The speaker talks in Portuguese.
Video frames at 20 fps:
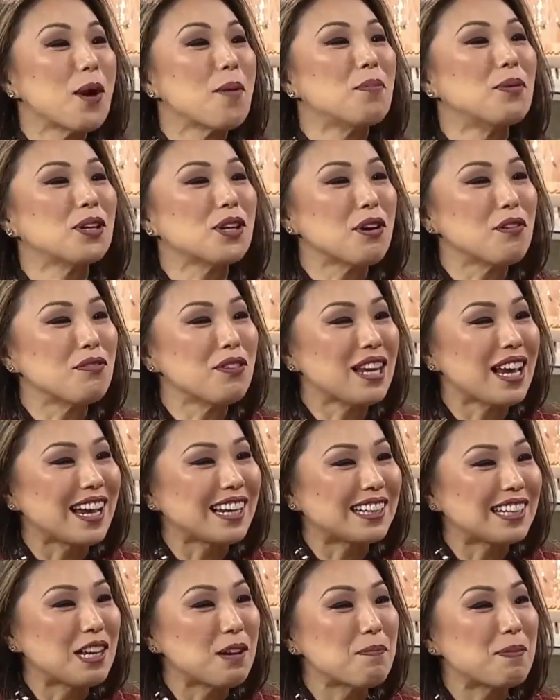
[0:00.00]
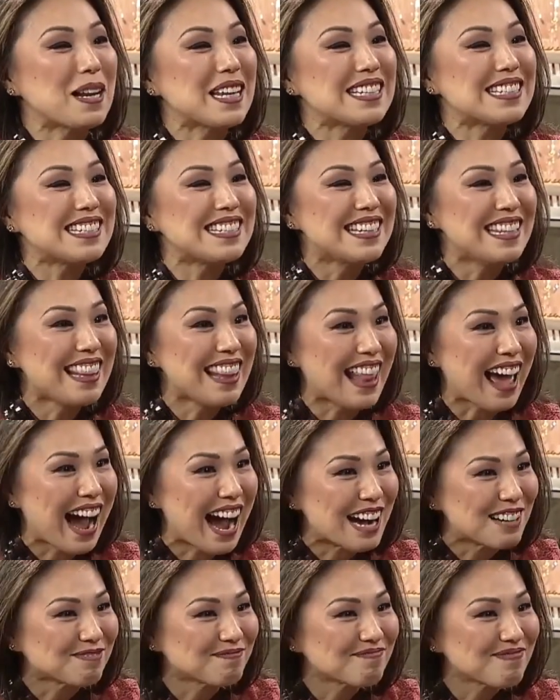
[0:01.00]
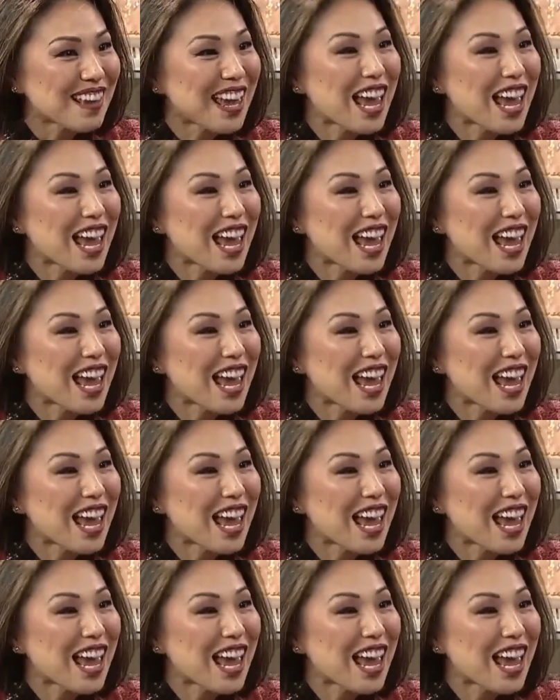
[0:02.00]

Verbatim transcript: Porque eu vim aqui para ensinar